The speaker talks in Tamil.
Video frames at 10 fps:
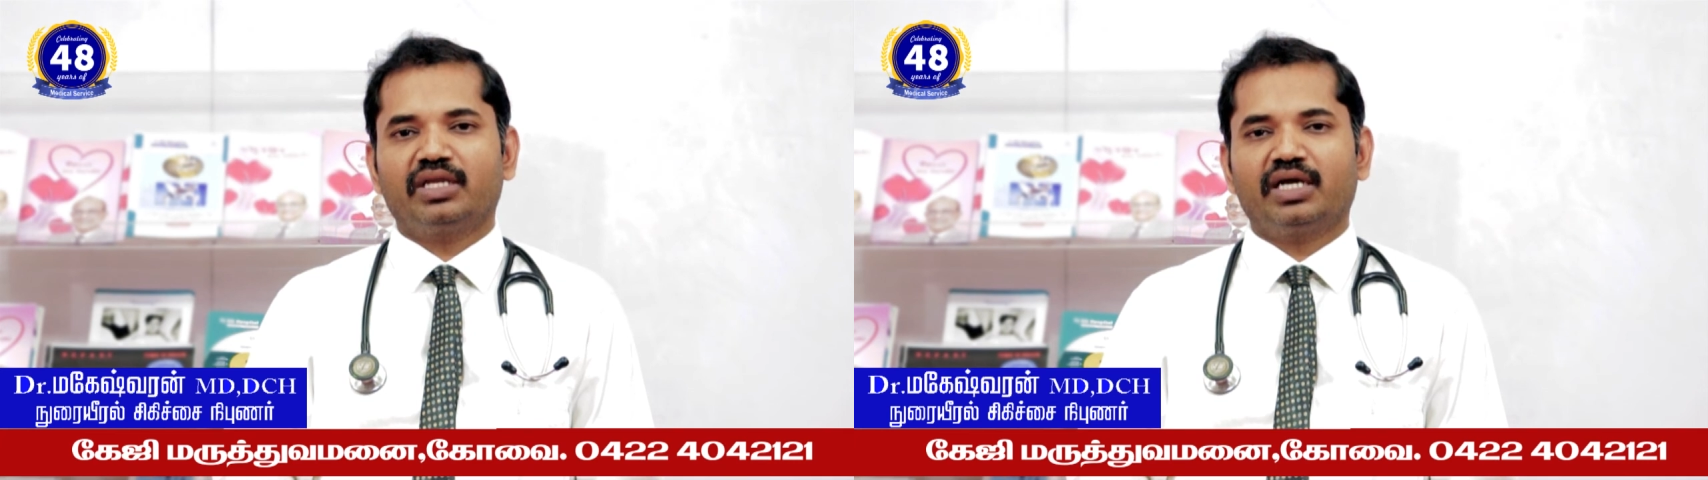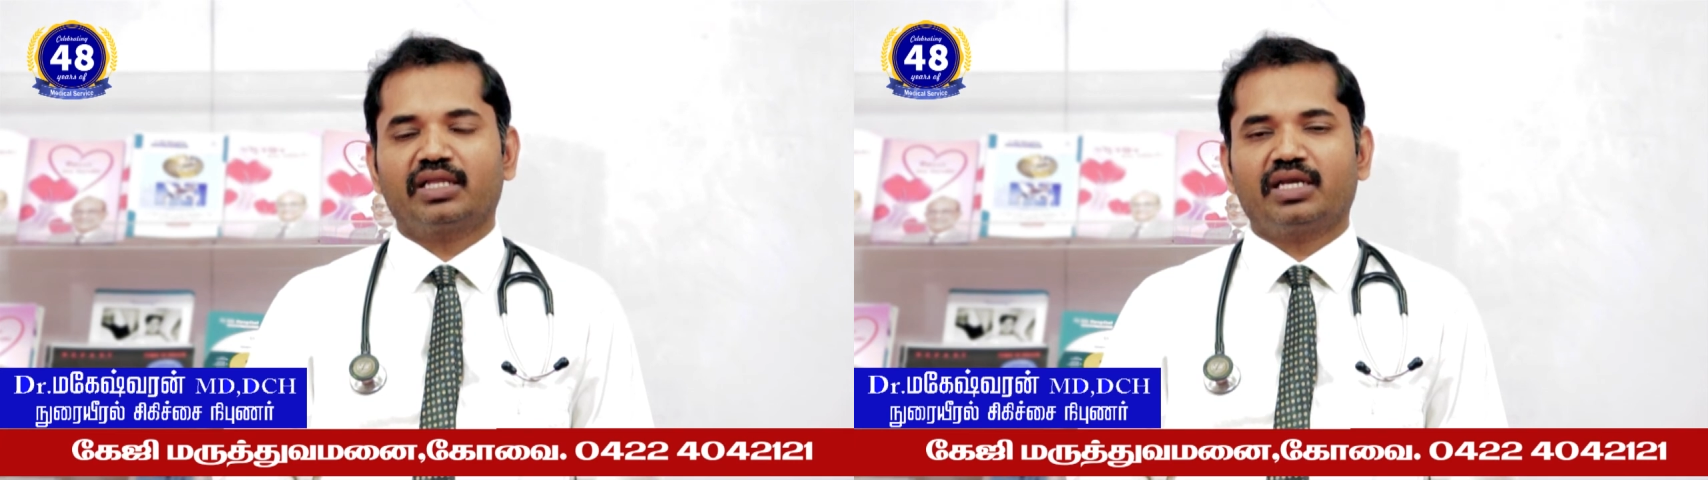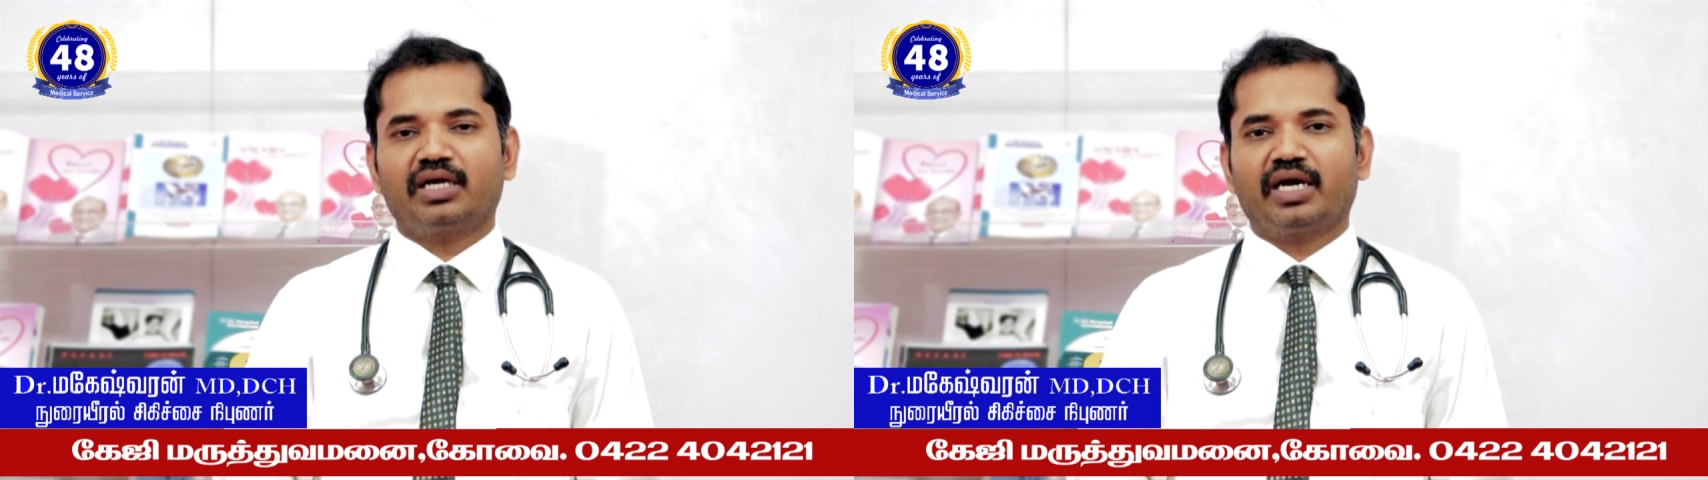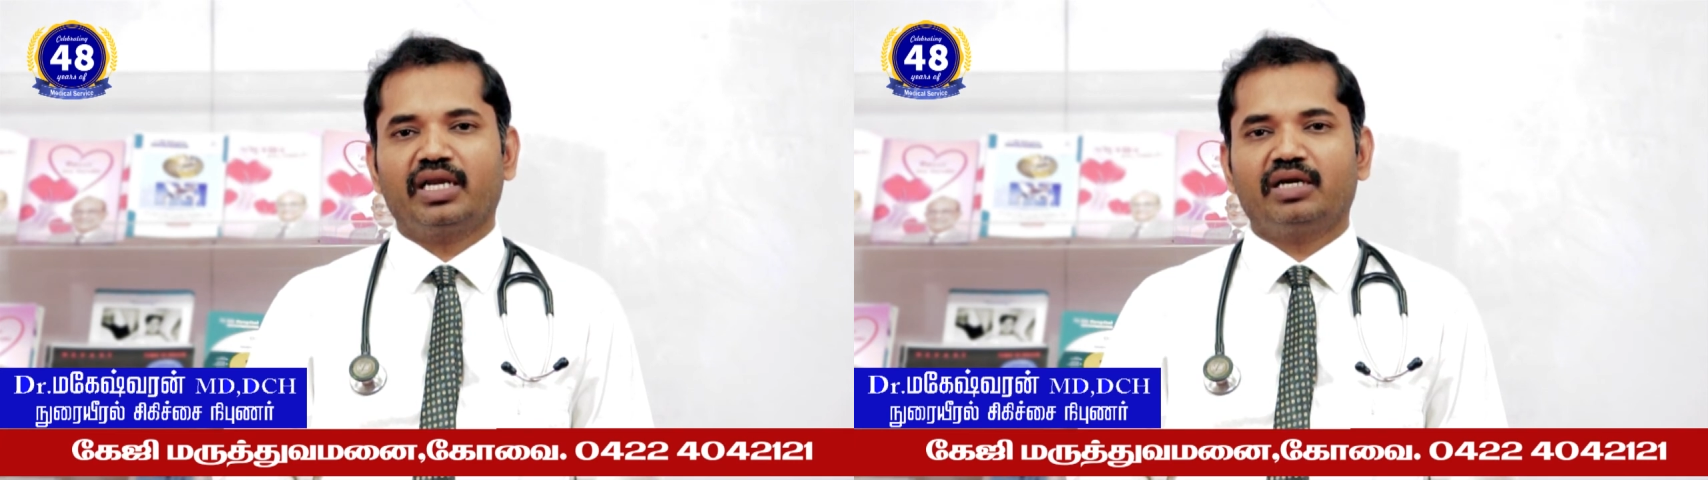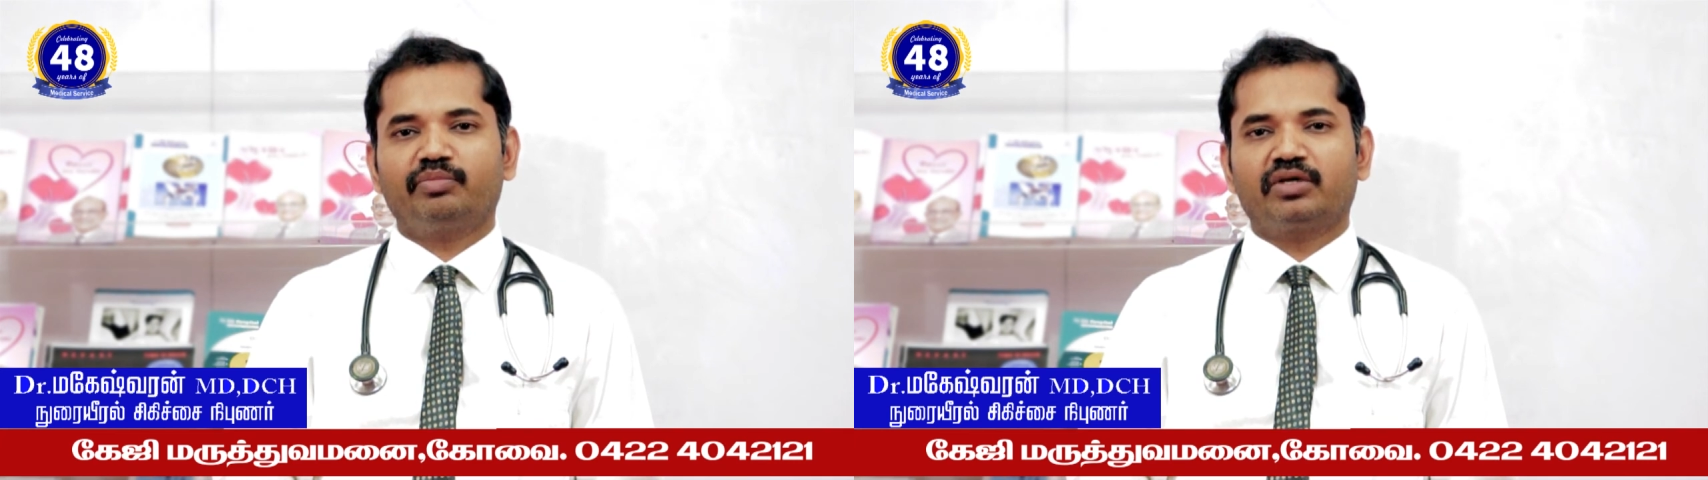இந்த நேரத்தில்
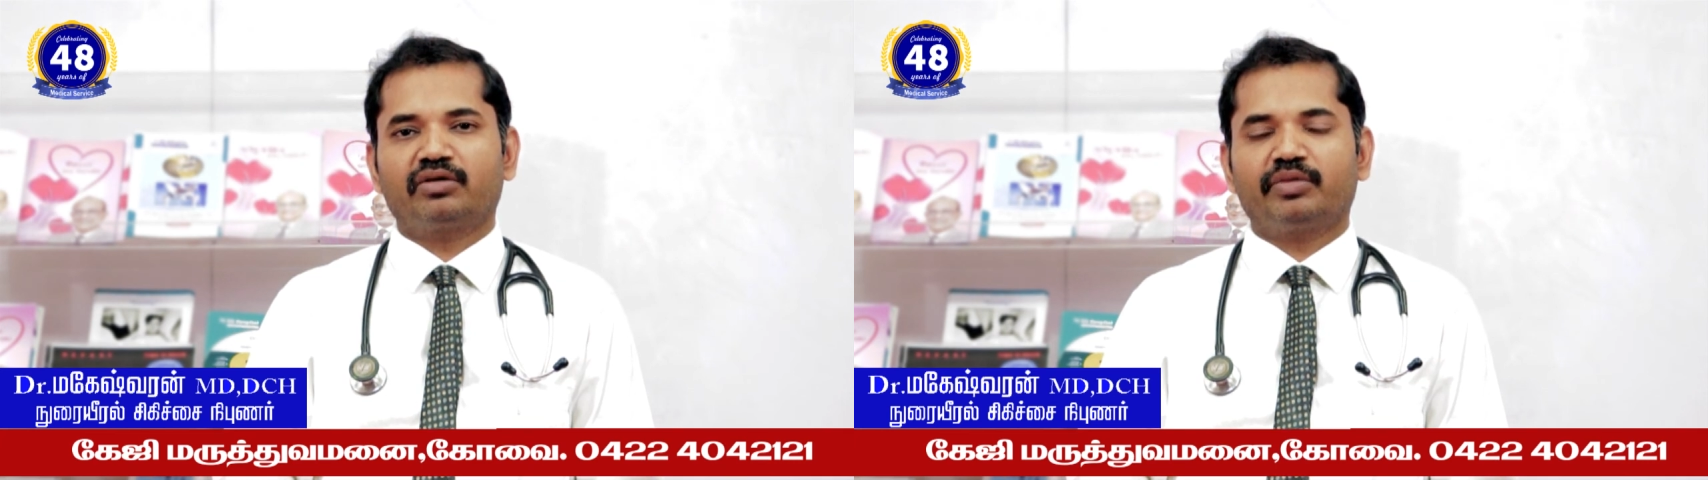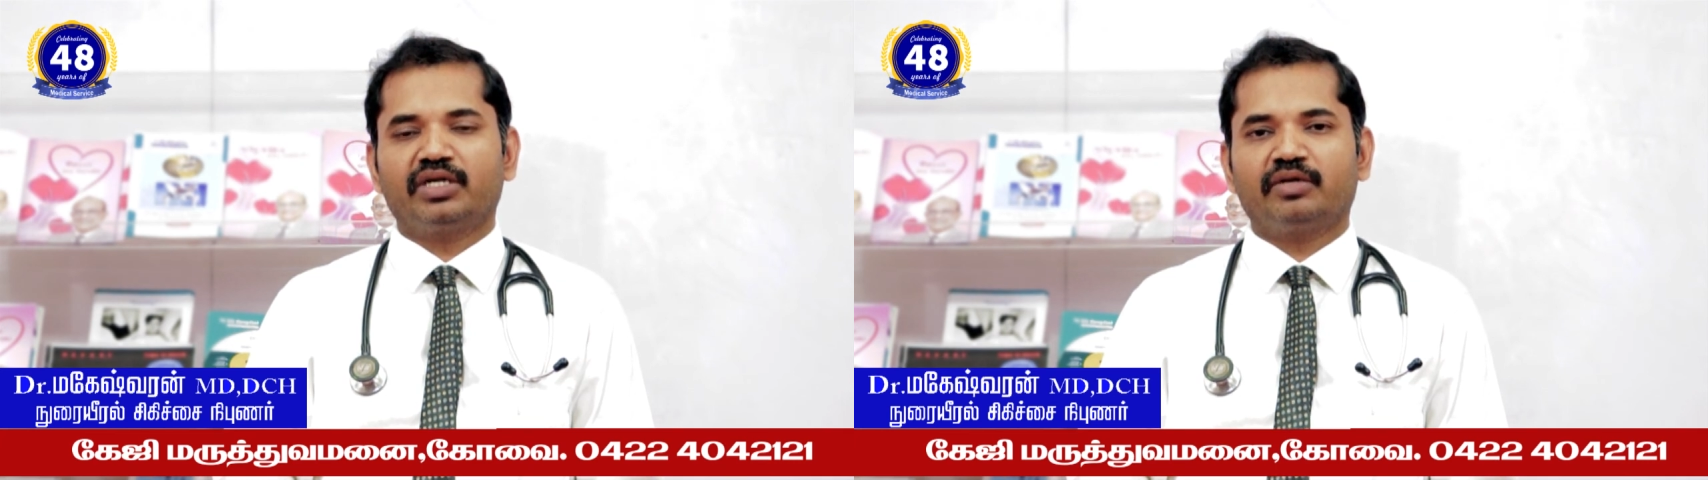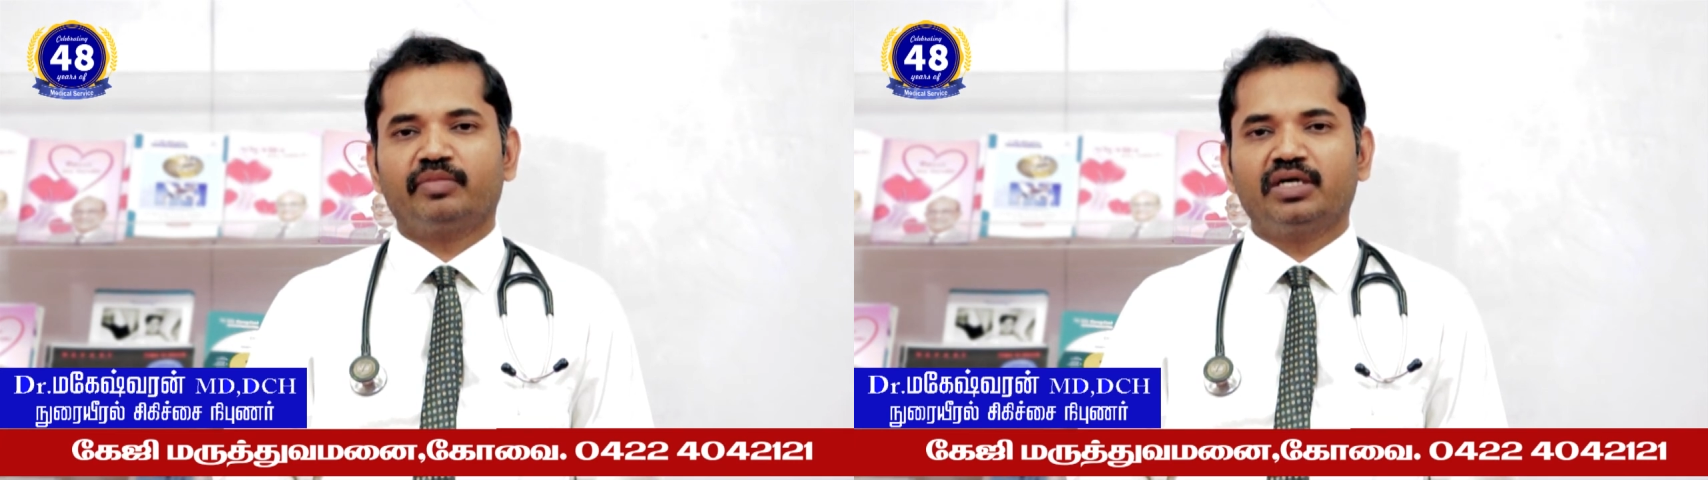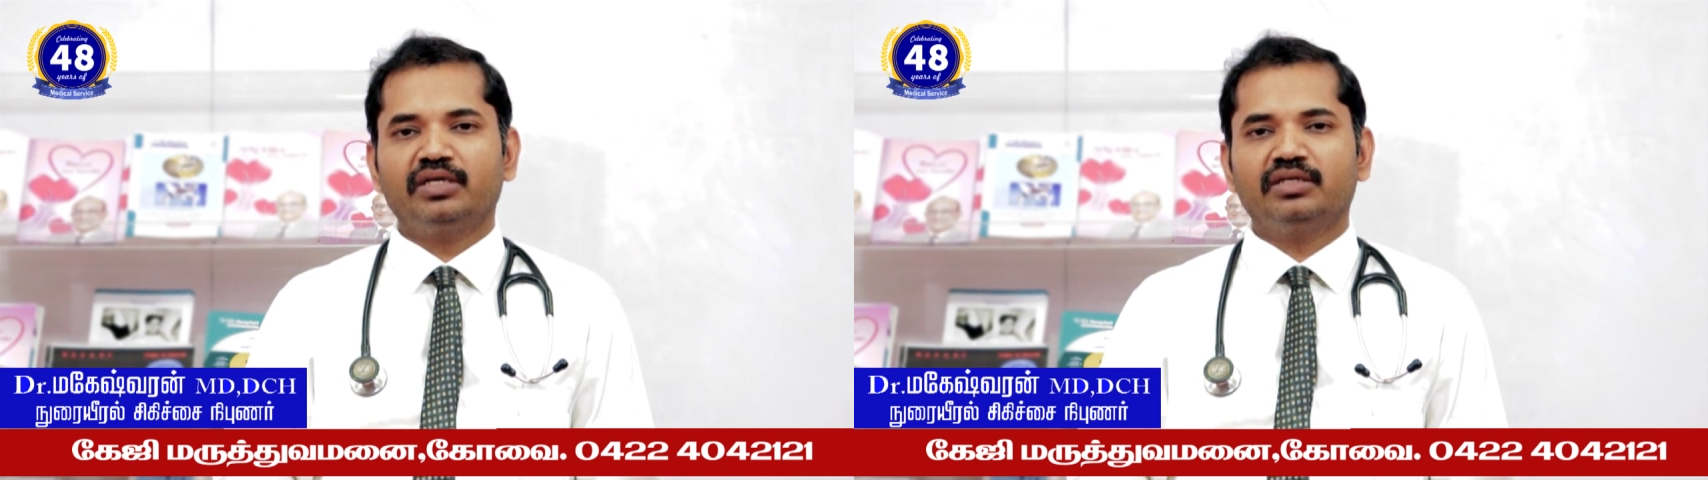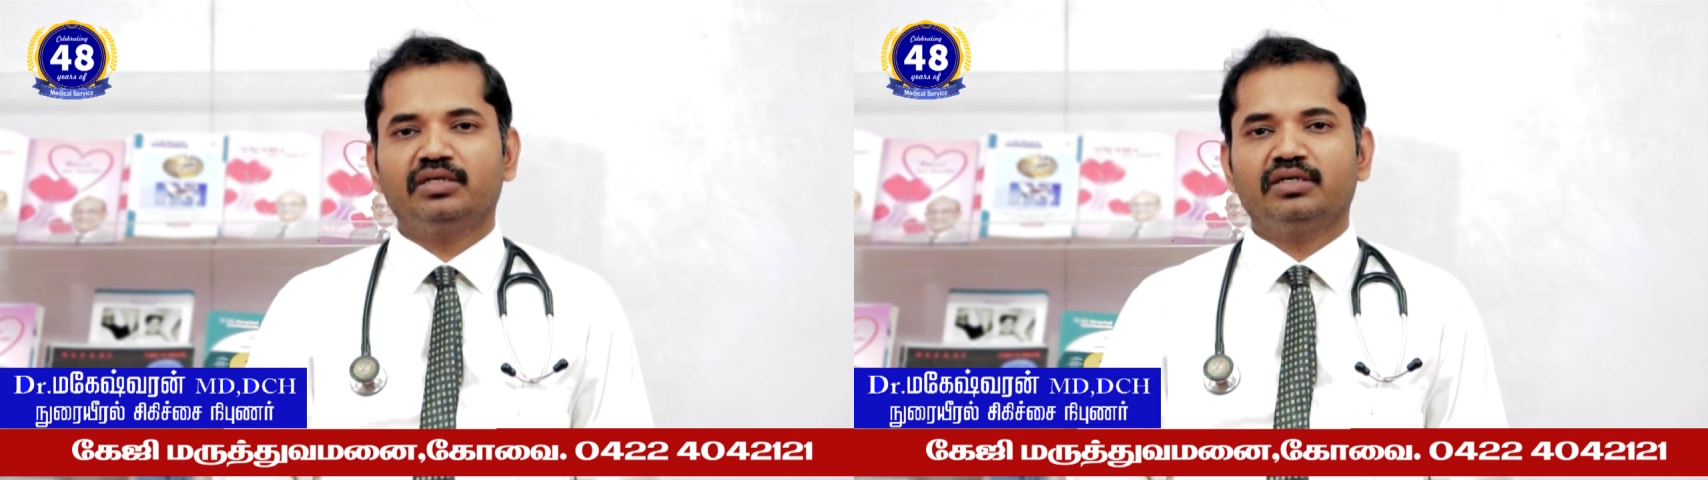ஹைலைட் பண்ணுறோம் அப்படின்னம்னா